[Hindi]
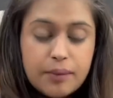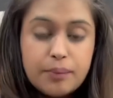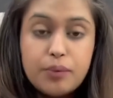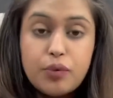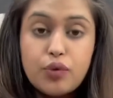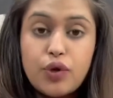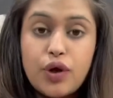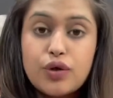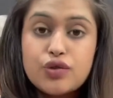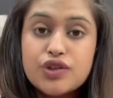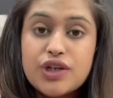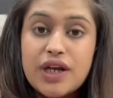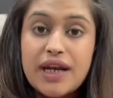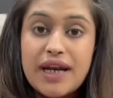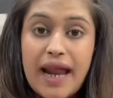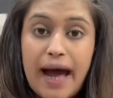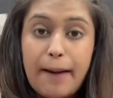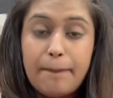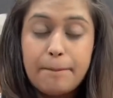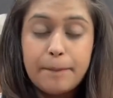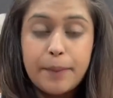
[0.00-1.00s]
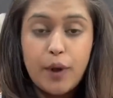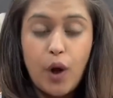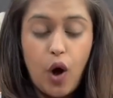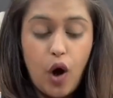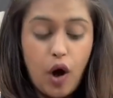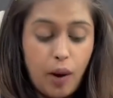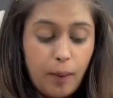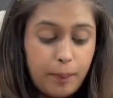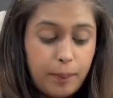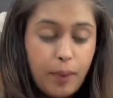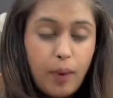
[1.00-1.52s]
पूरा उसका
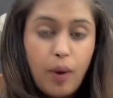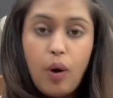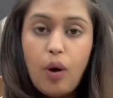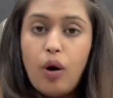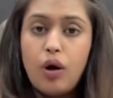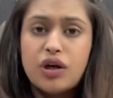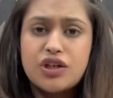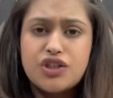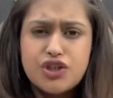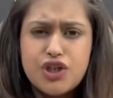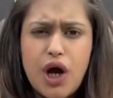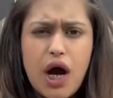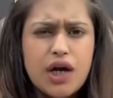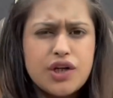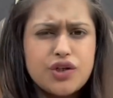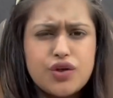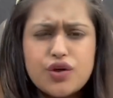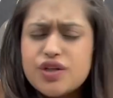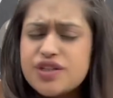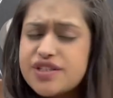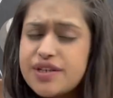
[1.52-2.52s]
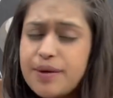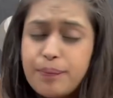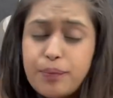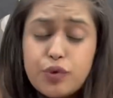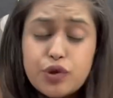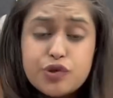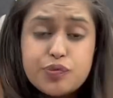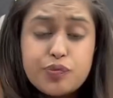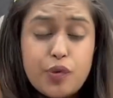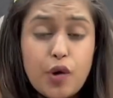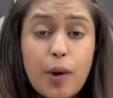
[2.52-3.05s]
लैपटॉप और चार्जर और सब
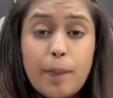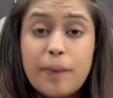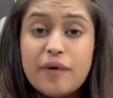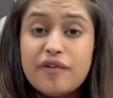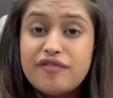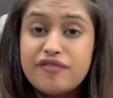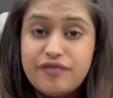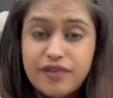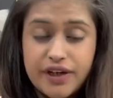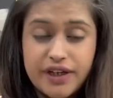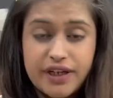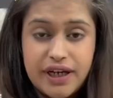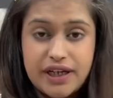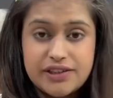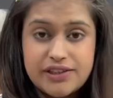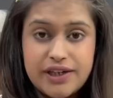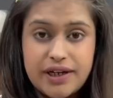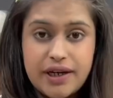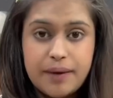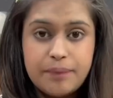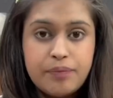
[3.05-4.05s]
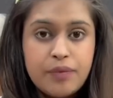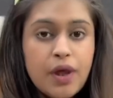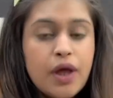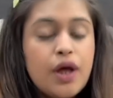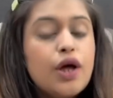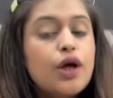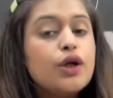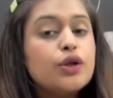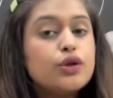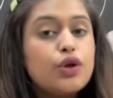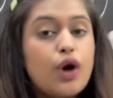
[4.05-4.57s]
कुछ प्रॉपर फिट आ जाएगा
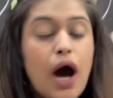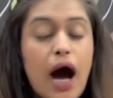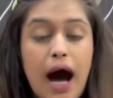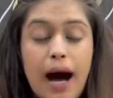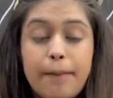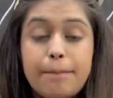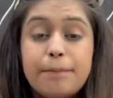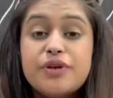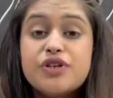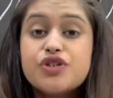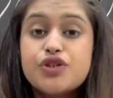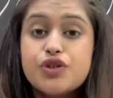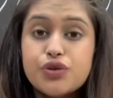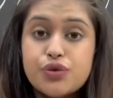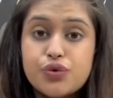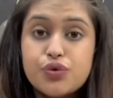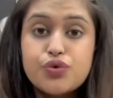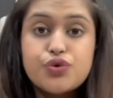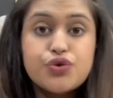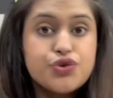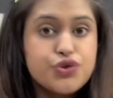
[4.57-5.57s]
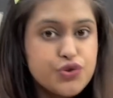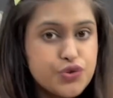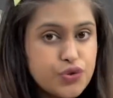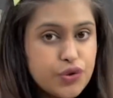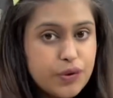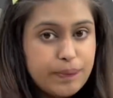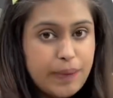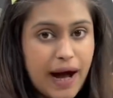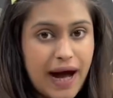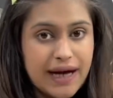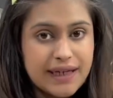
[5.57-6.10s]
तो आप भी ज़रूर जूक
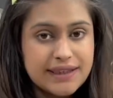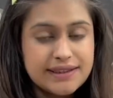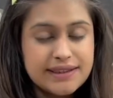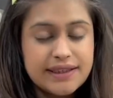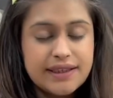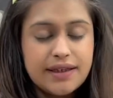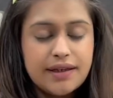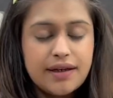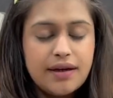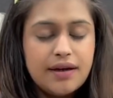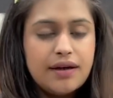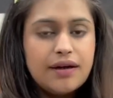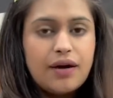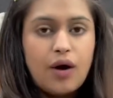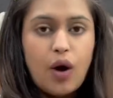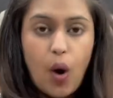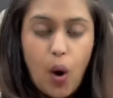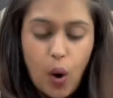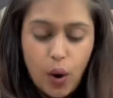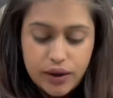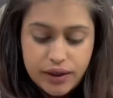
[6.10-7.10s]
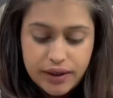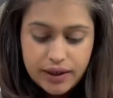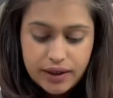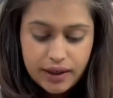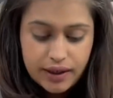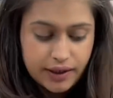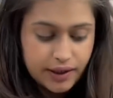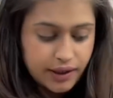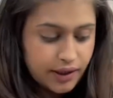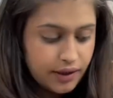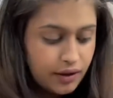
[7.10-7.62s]
बैग से ऑर्डर
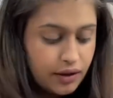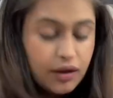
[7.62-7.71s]
करना